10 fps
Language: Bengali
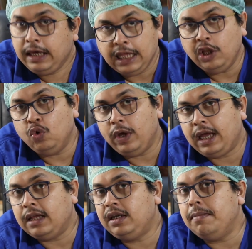কিন্তু
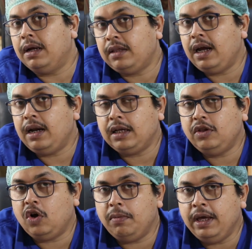এক্ষেত্রে মাথায়
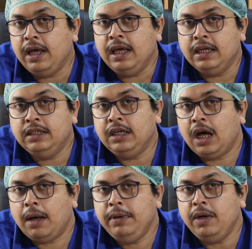রাখতে হবে যে
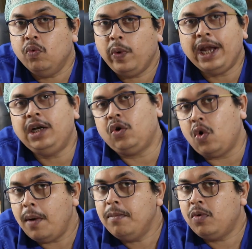আমি ওয়েট কম